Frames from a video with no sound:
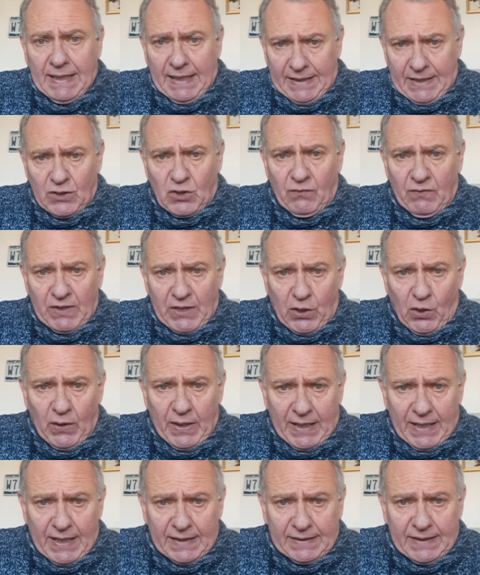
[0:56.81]
che adesso vi dirò
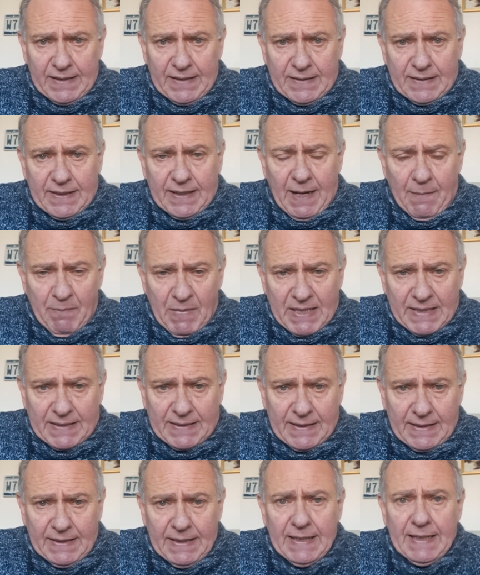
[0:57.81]
le caratteristiche
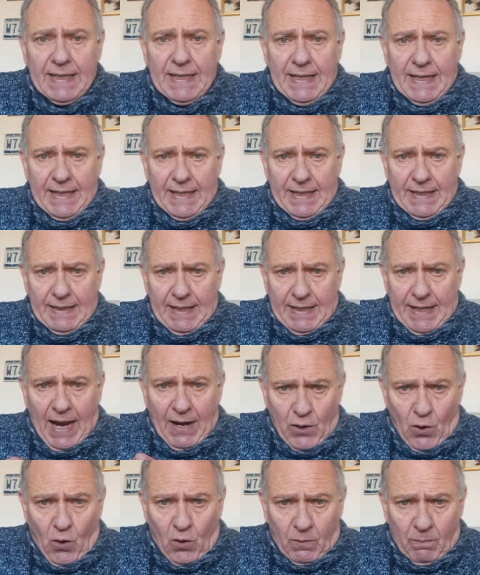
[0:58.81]
ammesse e a
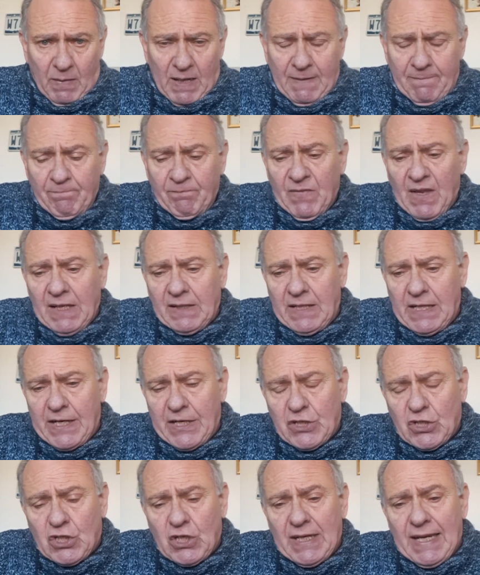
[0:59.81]
norma di
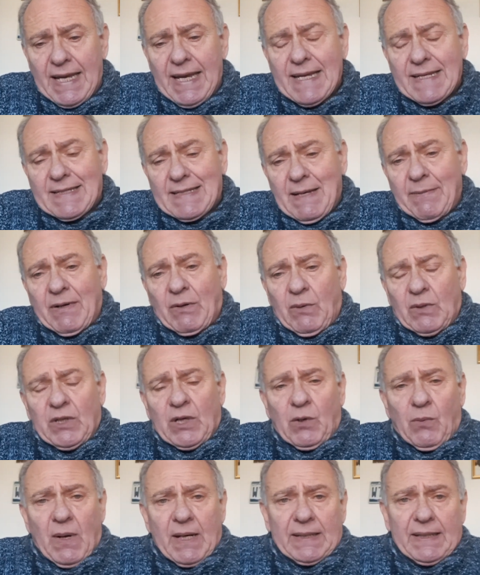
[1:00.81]
legge, e sia per quanto
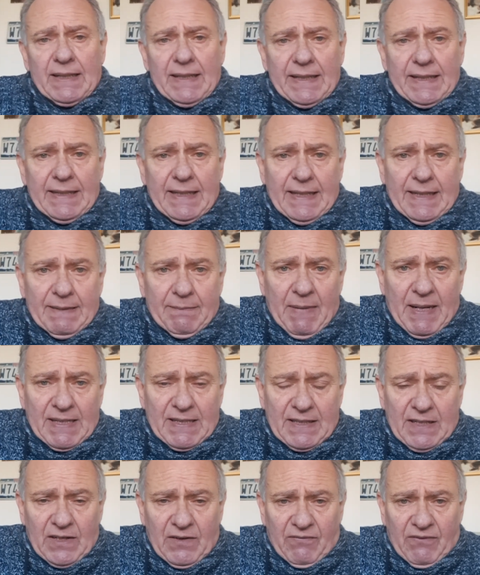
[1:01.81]
riguarda eh, i
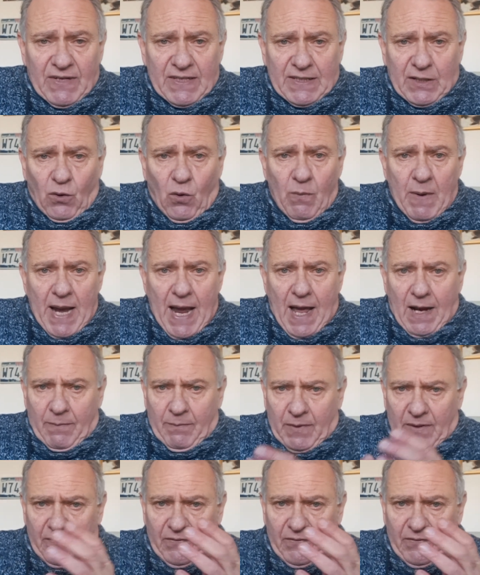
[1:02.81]
mezzi di difesa come armi.